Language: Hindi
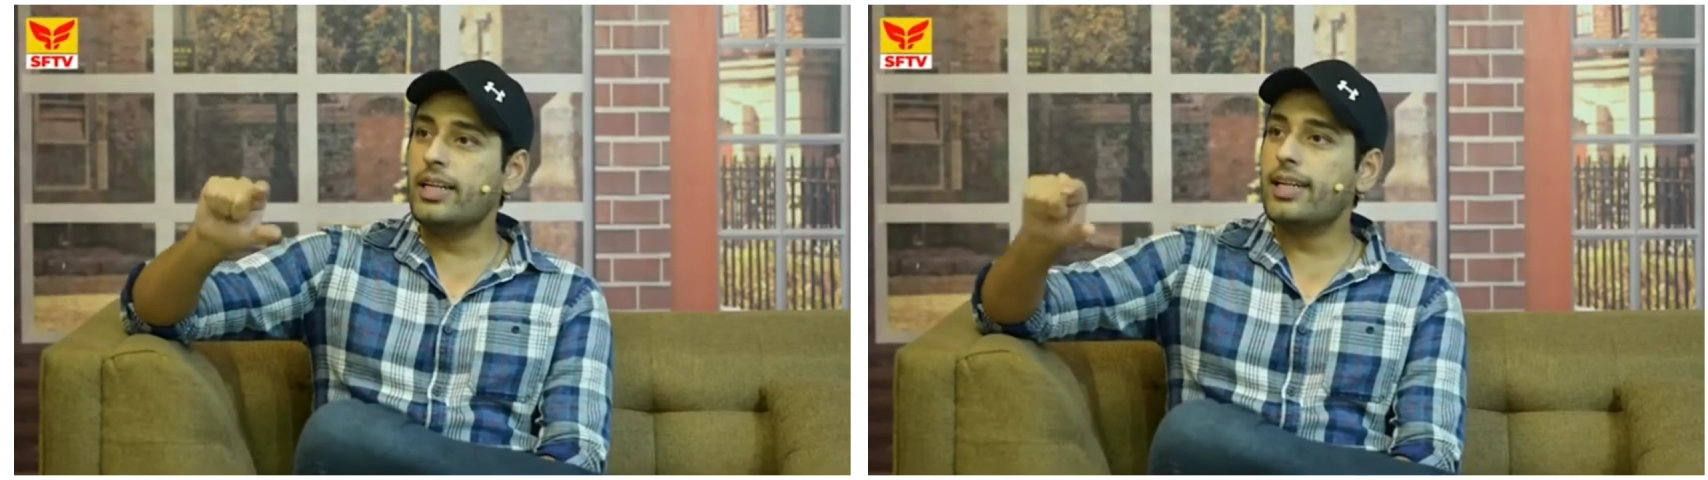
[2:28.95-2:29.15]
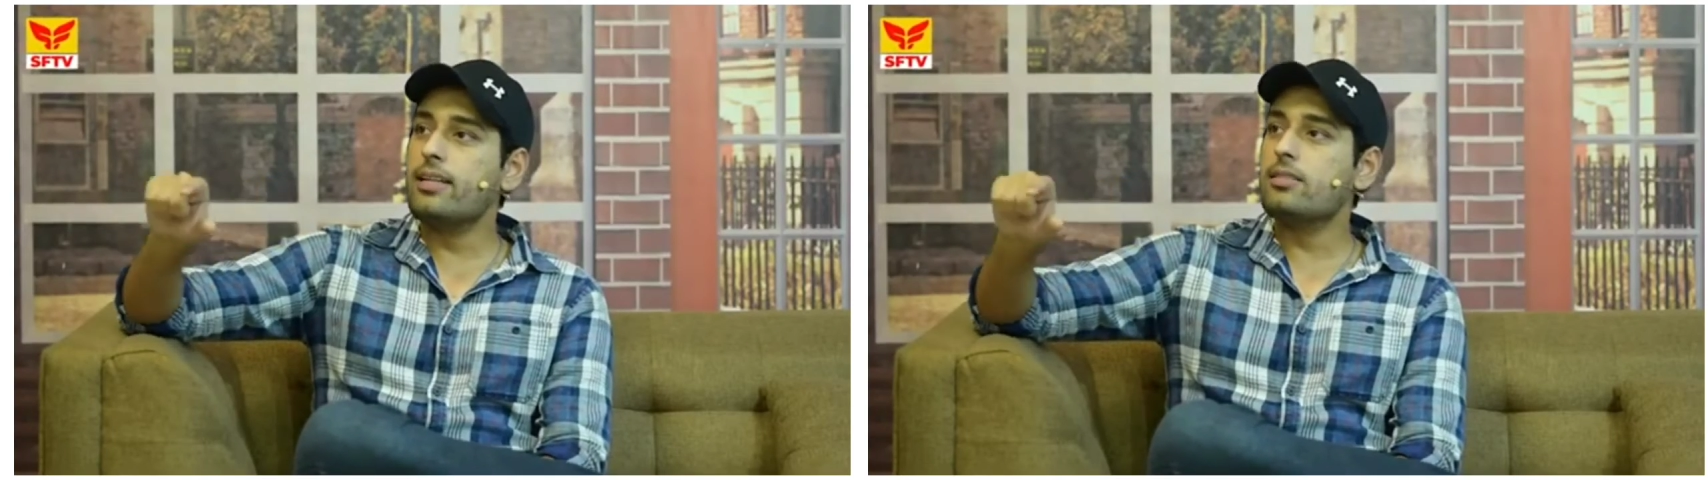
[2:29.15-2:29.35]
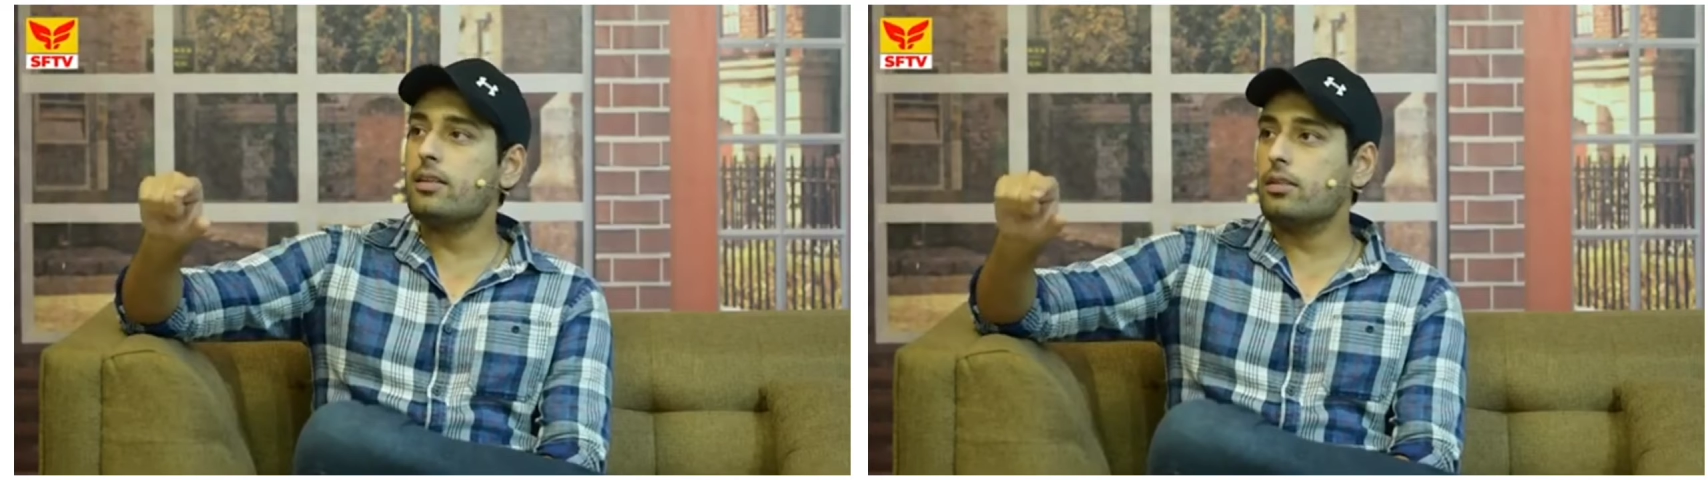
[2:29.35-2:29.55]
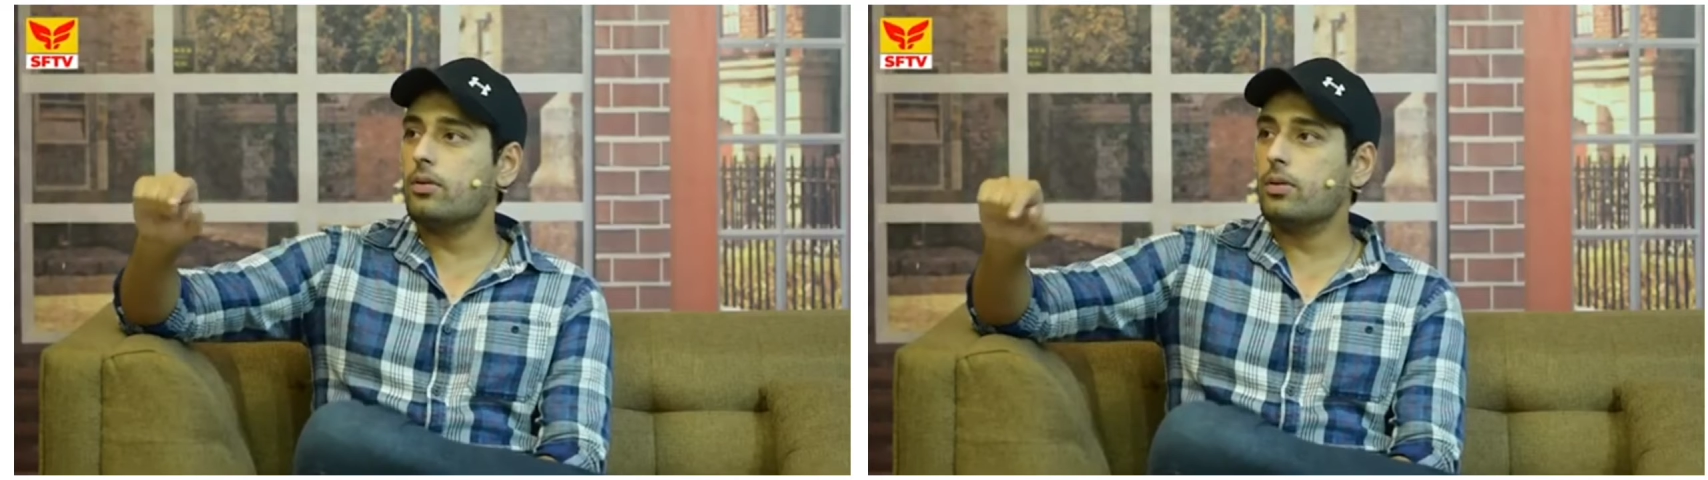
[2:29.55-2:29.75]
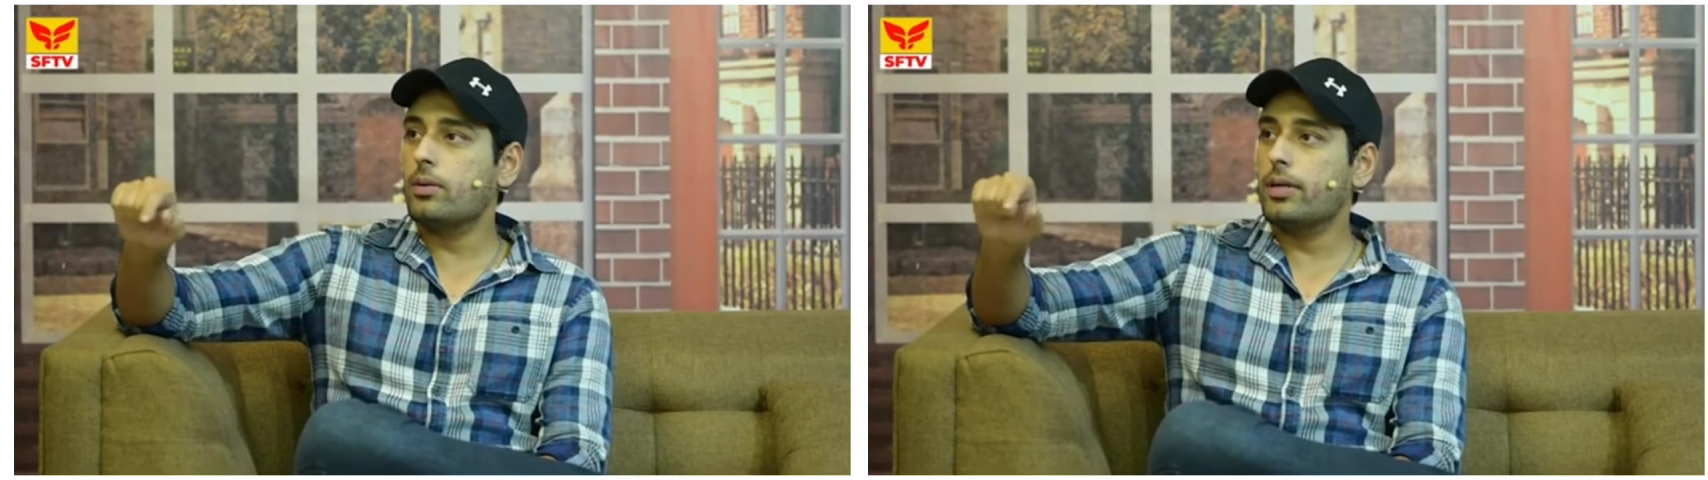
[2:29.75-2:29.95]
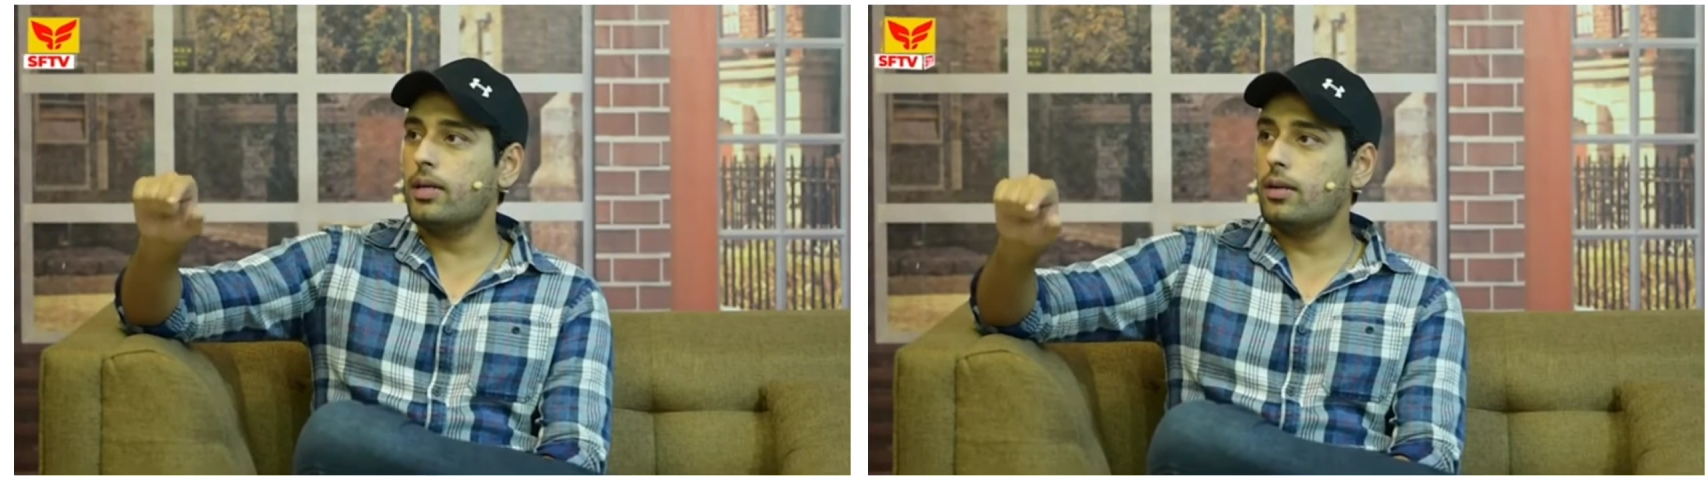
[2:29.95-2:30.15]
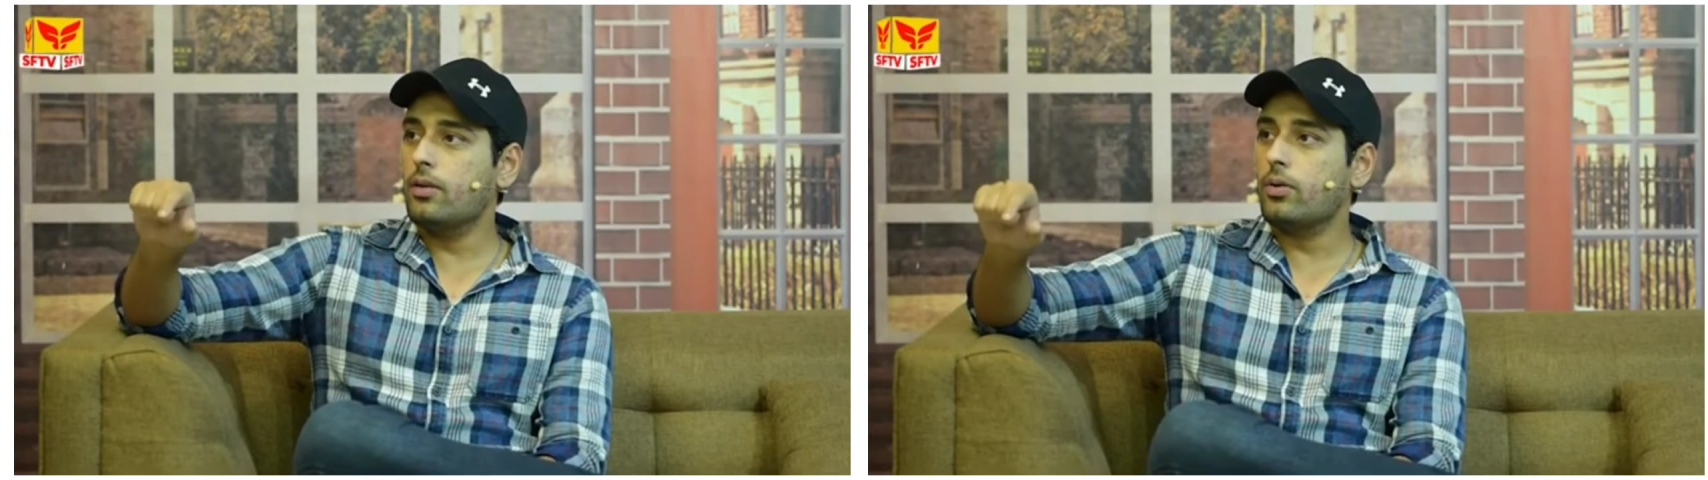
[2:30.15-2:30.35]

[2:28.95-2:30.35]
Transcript: डिटेल्स देता हूँ कि भाई ये